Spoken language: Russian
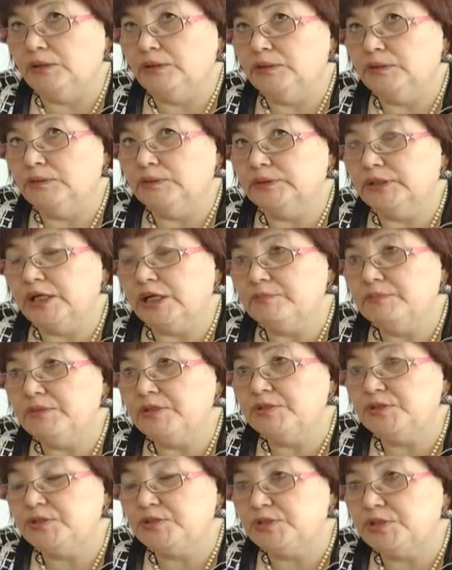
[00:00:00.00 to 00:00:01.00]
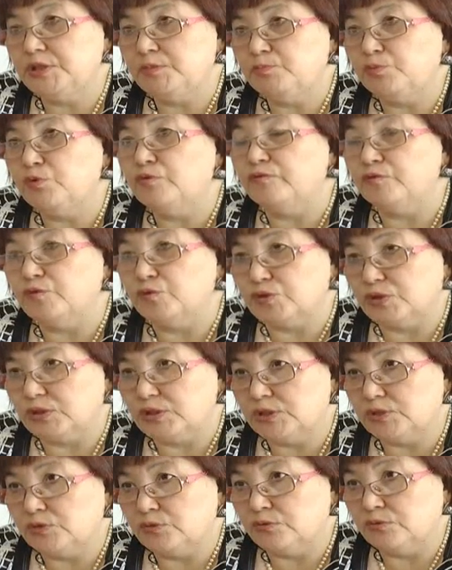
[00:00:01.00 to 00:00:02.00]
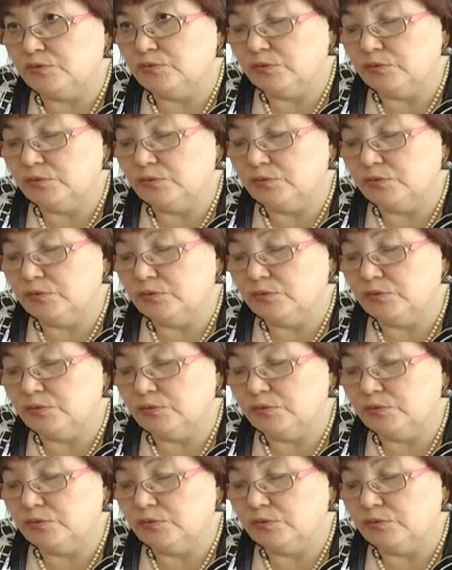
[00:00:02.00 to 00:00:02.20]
э, кормить детей по возрасту.